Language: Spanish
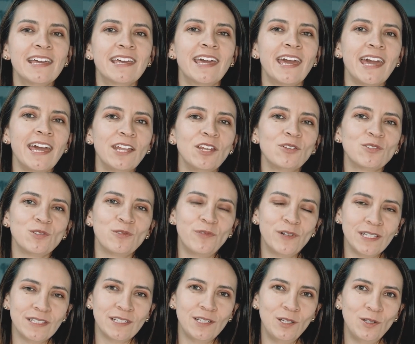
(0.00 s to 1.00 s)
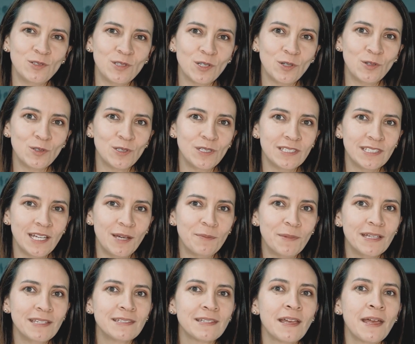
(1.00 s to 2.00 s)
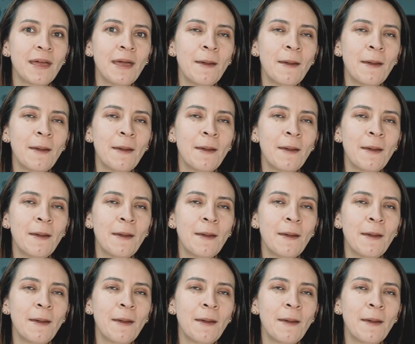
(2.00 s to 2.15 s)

que nos ofrecen los ecosistemas